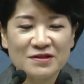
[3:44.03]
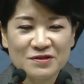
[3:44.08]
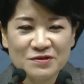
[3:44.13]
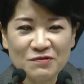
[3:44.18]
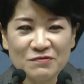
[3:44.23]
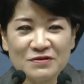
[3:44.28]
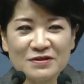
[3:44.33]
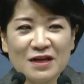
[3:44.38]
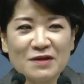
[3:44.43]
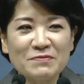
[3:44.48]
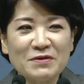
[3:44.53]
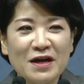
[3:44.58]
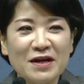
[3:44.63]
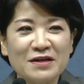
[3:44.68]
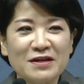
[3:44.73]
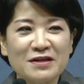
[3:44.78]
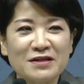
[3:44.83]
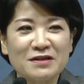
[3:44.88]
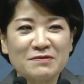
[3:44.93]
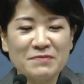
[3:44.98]
성삼위
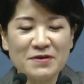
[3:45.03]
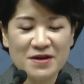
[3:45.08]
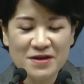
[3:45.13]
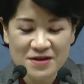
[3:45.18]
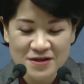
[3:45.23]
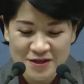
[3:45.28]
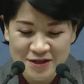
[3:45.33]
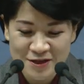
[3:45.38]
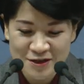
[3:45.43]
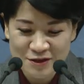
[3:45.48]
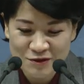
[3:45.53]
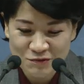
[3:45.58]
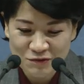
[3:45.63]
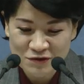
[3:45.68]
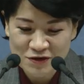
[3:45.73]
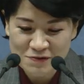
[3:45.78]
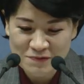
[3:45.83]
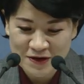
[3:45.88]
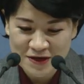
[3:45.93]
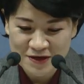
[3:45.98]
하나님의
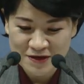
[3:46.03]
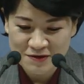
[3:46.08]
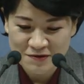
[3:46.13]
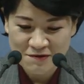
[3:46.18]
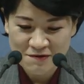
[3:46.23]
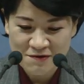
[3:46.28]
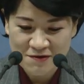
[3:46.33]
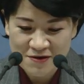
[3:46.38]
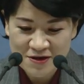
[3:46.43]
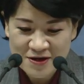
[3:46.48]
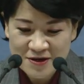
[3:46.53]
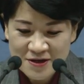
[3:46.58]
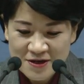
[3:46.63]
인도를 받는 거.